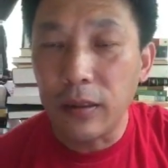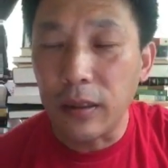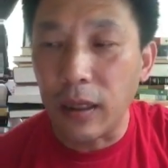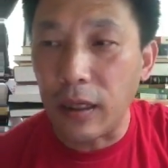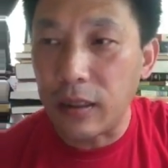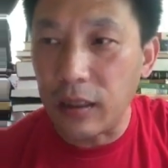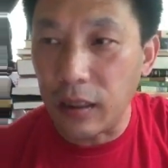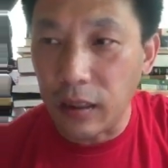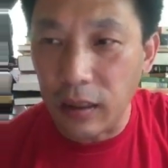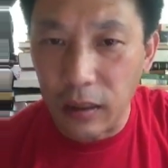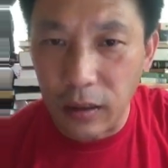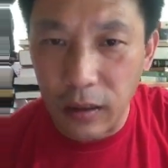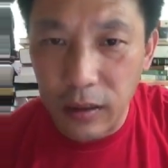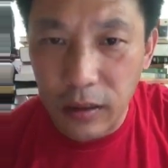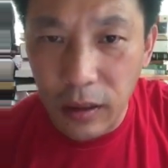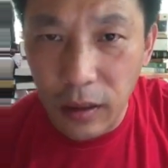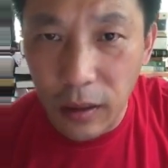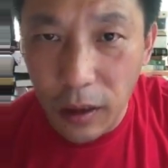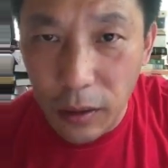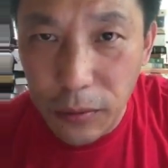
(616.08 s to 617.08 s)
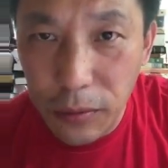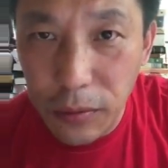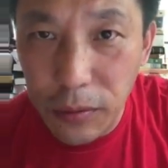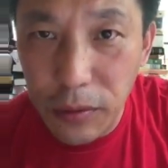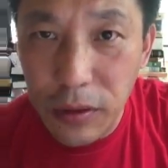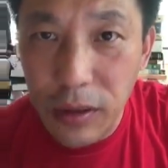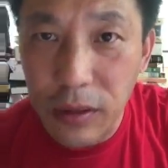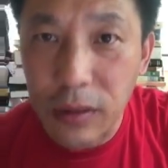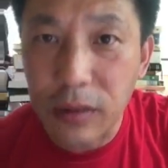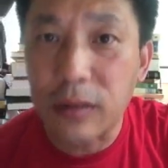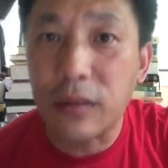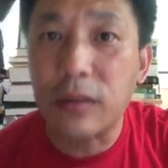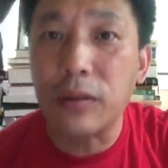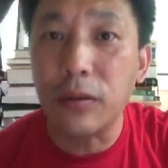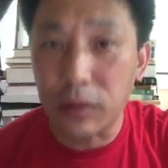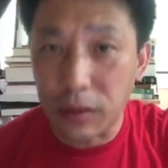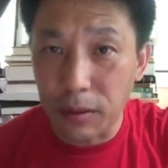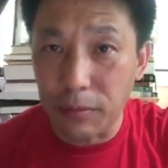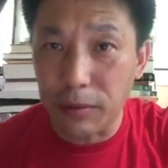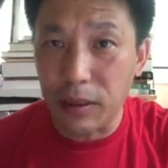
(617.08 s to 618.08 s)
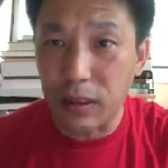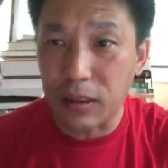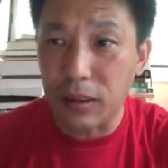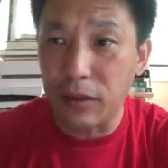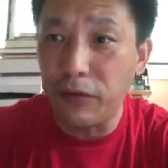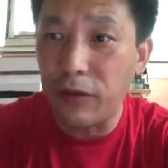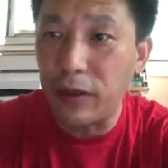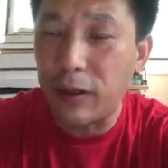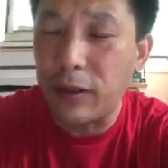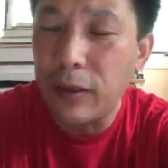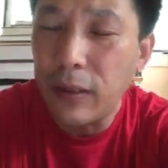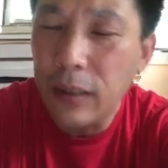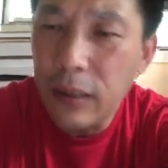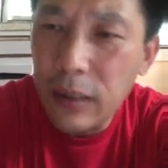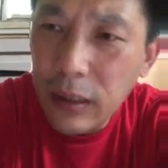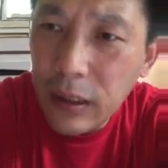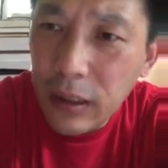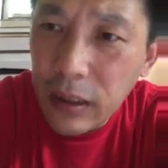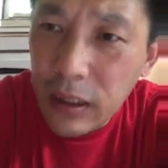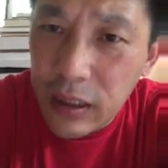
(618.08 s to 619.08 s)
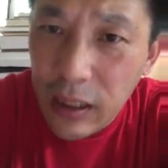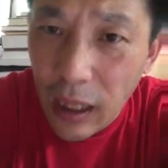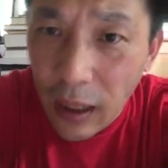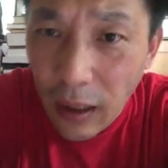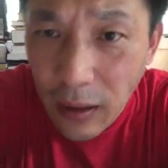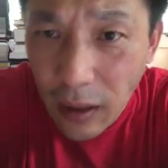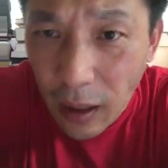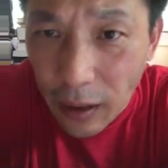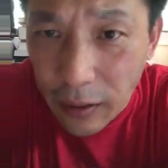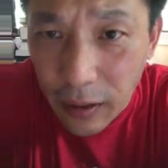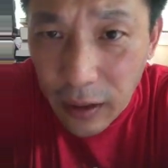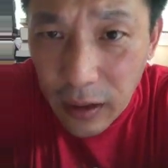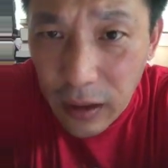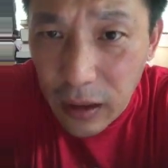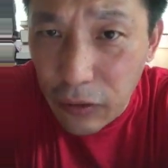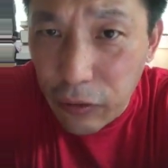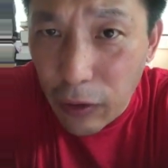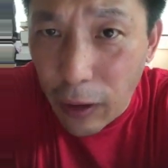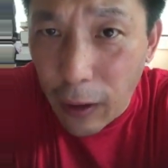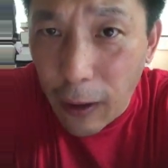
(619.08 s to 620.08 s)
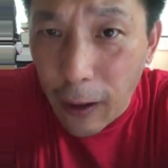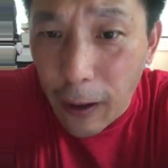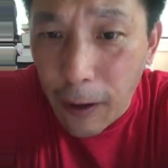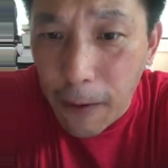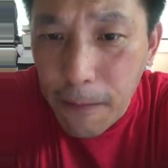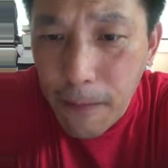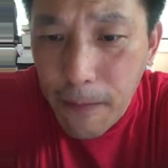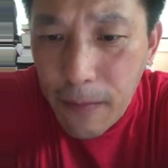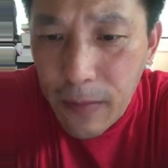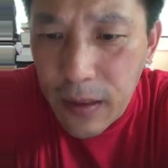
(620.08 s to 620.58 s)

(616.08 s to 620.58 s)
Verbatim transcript: 啊，这个这个老兄就这就是这么一个身份，香港那个地方啊。